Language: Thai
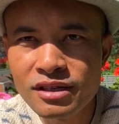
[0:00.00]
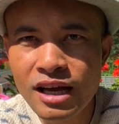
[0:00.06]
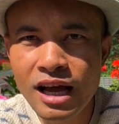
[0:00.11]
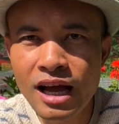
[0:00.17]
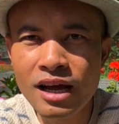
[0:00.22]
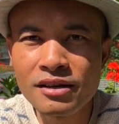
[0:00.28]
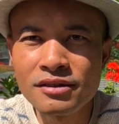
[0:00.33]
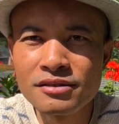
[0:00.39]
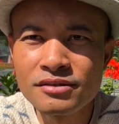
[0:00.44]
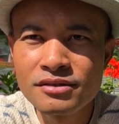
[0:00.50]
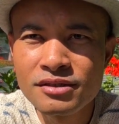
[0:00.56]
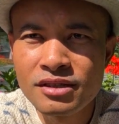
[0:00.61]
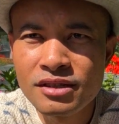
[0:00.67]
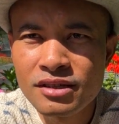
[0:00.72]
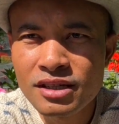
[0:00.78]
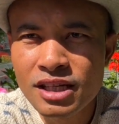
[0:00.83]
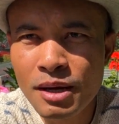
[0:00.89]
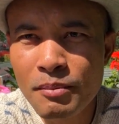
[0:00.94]
อ่ะ
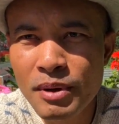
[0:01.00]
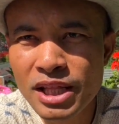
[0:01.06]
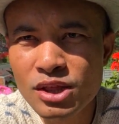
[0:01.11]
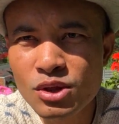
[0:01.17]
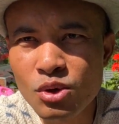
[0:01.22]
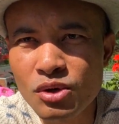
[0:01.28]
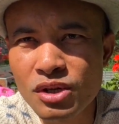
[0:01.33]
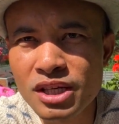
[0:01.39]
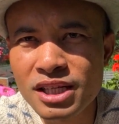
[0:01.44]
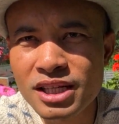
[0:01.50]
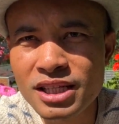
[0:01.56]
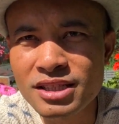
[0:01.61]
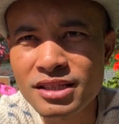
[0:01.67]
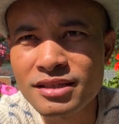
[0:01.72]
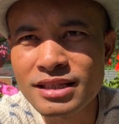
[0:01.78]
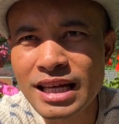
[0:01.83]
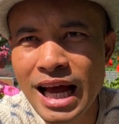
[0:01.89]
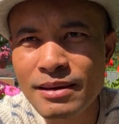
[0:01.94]
กระแมนต้นหนึ่งก็จะ
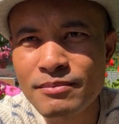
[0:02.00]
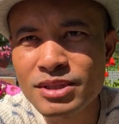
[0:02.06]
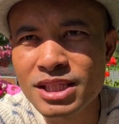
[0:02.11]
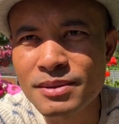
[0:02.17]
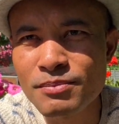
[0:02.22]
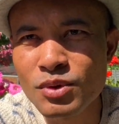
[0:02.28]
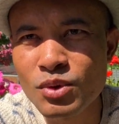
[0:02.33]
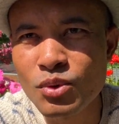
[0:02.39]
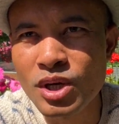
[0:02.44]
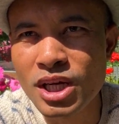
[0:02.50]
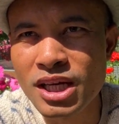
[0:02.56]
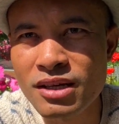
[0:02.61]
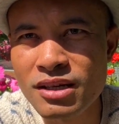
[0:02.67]
สามสิบหน่วย